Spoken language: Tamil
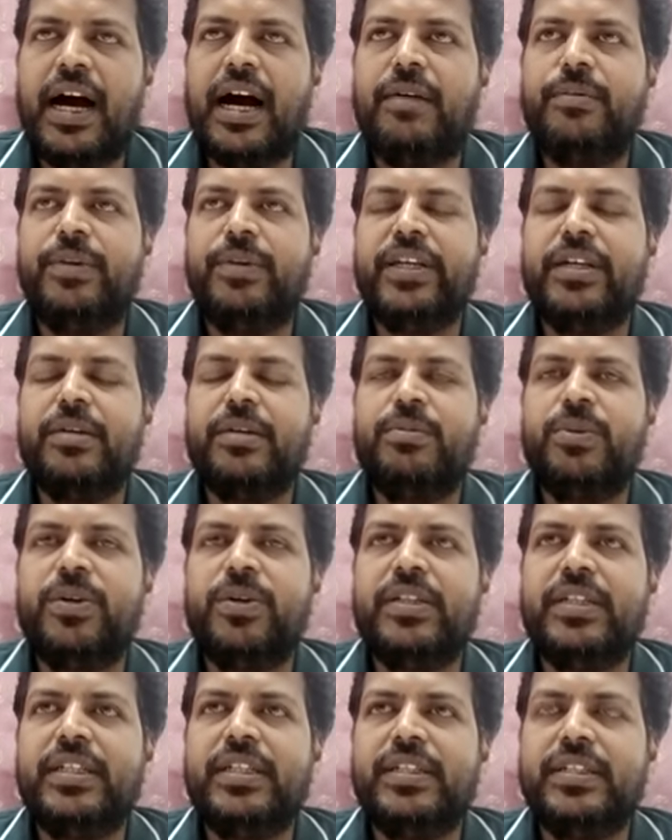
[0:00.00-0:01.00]

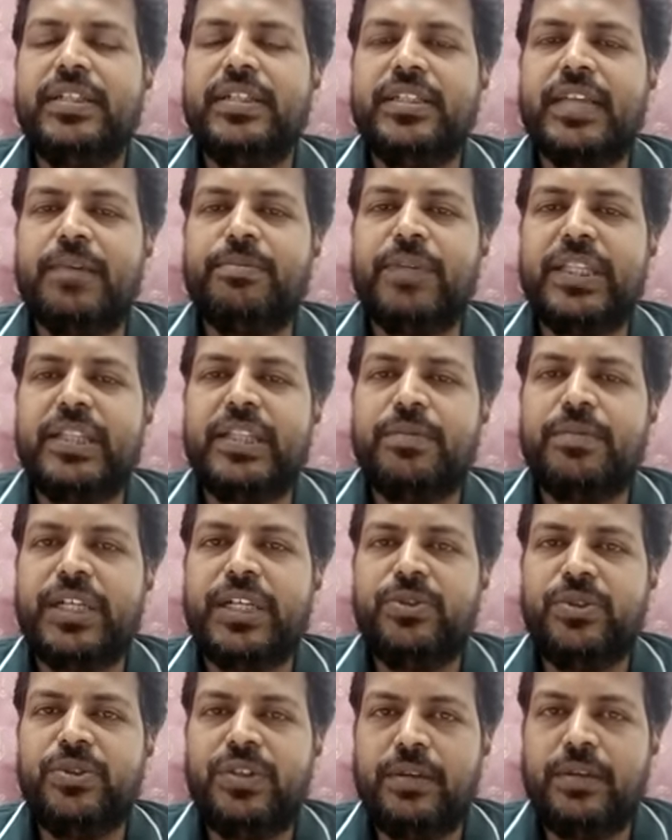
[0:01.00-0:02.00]
அப்படிங்கும்போது இது சம்மந்தமாக
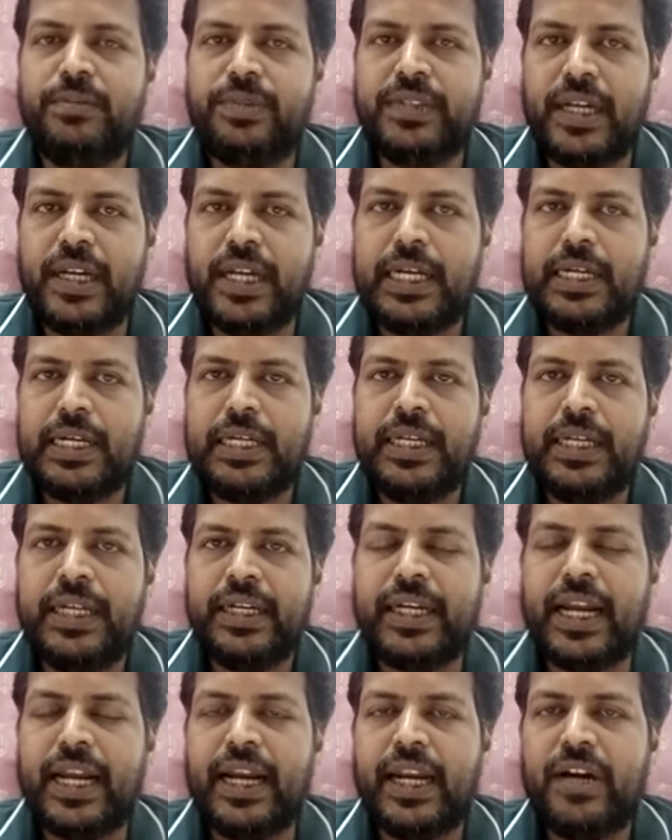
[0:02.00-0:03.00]
யூடியூப்ஸில்
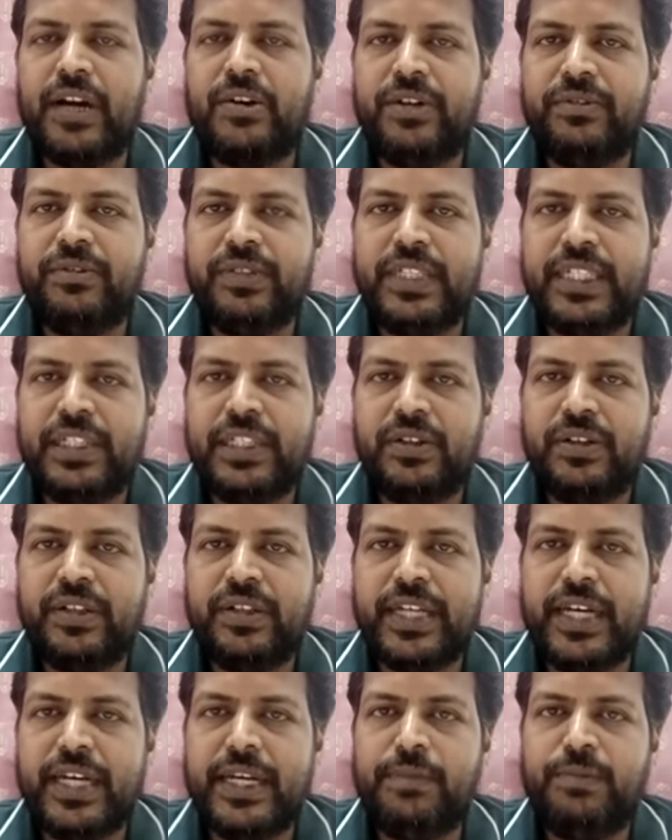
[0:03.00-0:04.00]
எல்லாரோட வீடியோ
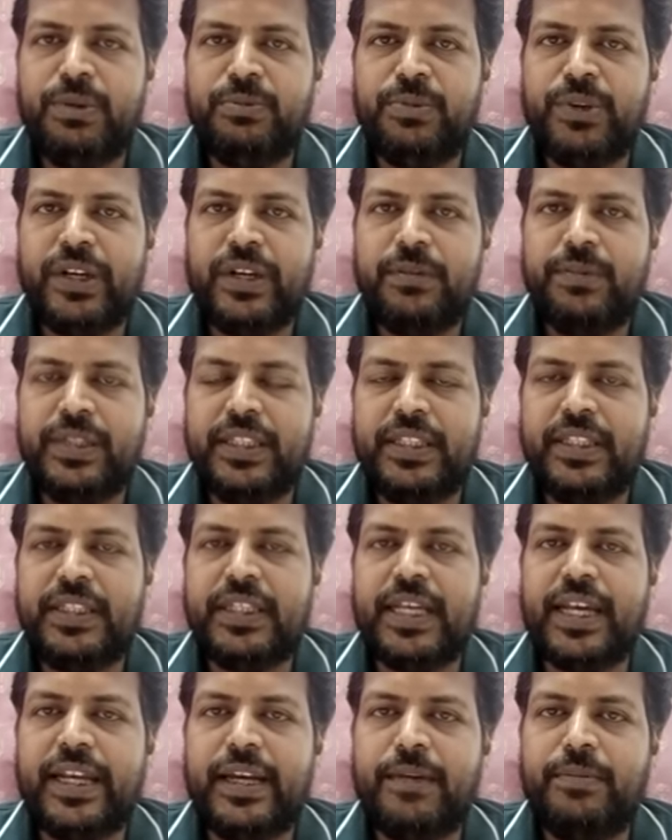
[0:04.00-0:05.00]
ஏஎல்பி முறையை பற்றி
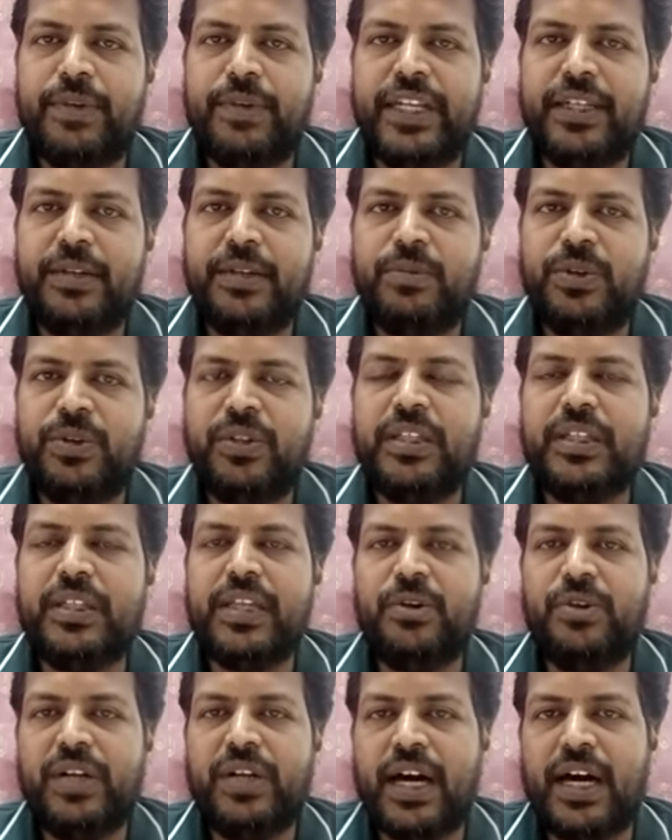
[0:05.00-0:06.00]
நிறைய படிக்கும்போது
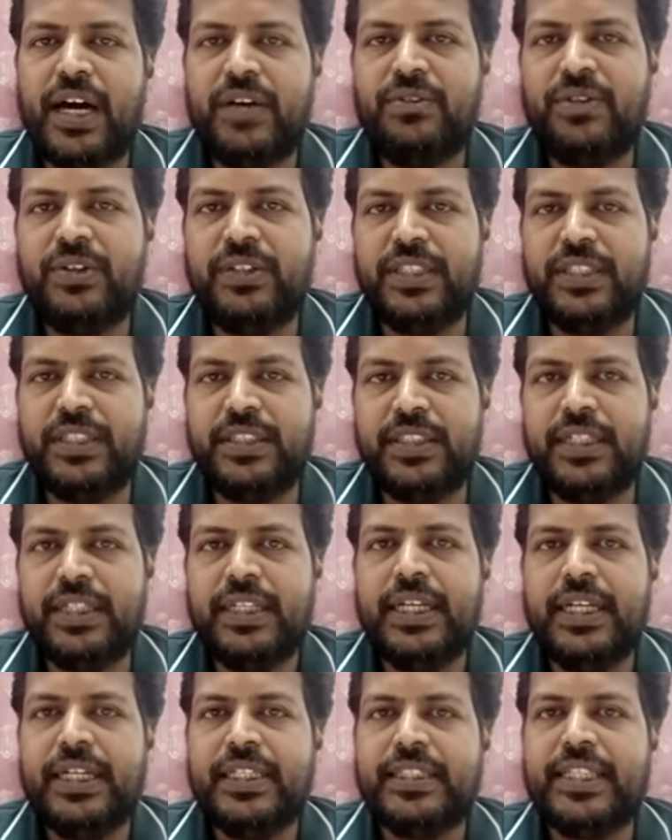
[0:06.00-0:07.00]
இதில் ஒரு ஆர்வம் வந்துச்சு
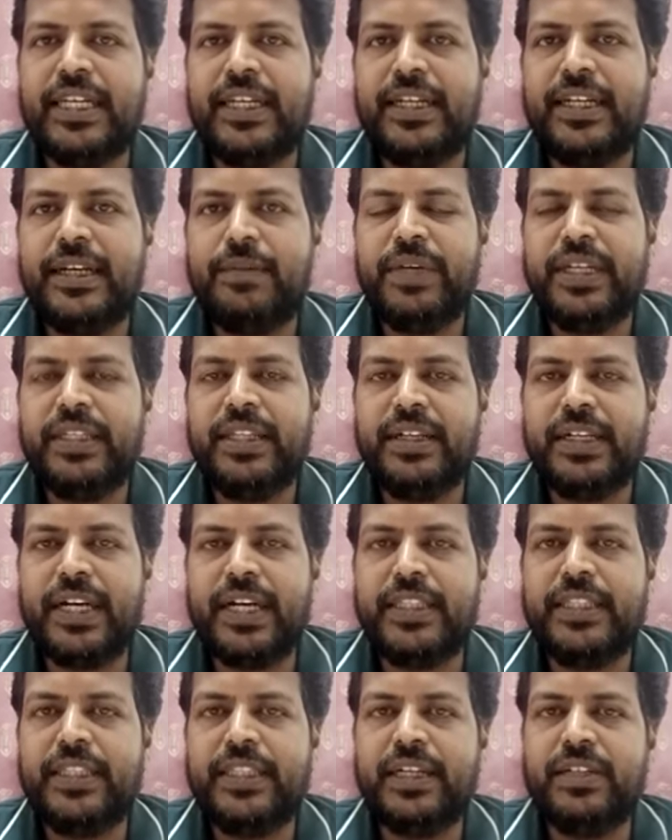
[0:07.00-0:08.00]
சரி நம்ம இதை
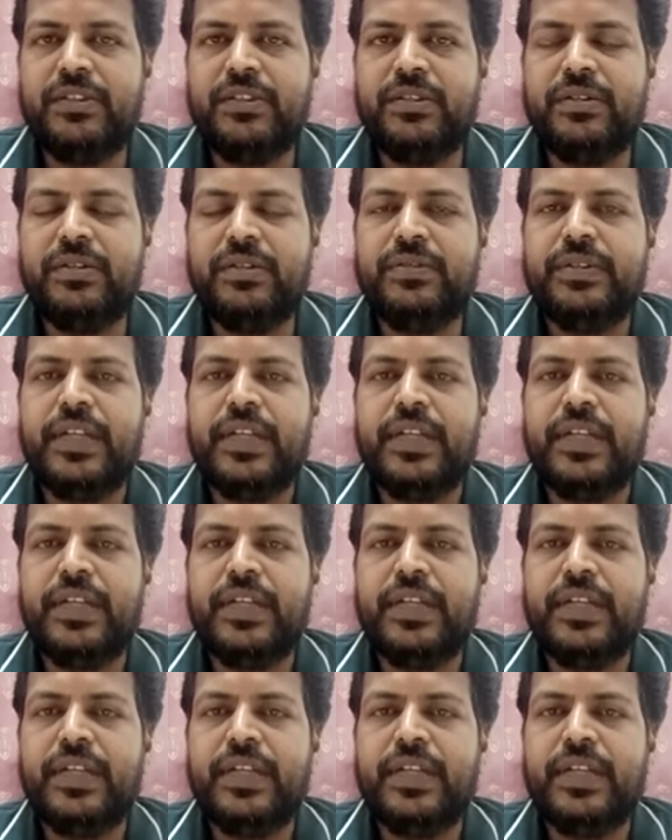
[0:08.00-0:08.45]
கற்றுக்கணும்